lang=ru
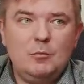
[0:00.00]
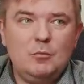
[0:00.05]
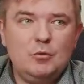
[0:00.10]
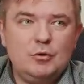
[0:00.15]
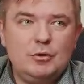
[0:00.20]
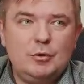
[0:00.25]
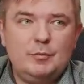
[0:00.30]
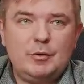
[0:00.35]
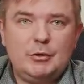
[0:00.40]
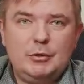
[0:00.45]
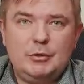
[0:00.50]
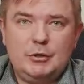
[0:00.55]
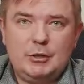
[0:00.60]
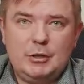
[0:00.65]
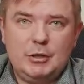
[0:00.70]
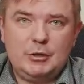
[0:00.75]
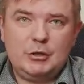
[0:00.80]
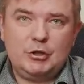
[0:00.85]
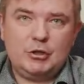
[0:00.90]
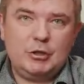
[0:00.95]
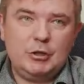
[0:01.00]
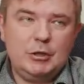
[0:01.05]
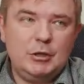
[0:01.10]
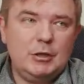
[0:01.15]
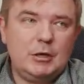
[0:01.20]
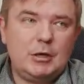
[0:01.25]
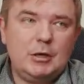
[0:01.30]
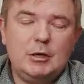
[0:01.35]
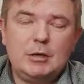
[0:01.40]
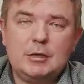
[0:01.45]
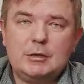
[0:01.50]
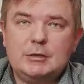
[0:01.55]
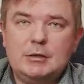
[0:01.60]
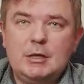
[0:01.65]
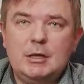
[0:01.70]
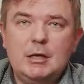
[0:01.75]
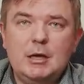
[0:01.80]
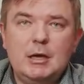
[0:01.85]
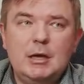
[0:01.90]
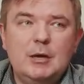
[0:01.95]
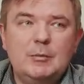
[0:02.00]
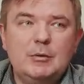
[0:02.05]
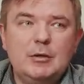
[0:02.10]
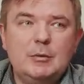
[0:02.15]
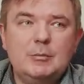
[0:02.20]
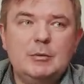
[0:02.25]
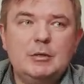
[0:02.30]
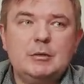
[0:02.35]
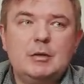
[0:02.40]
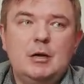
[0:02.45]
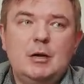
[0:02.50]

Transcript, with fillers: можете прочитать Шиллера и рациональный оптимист,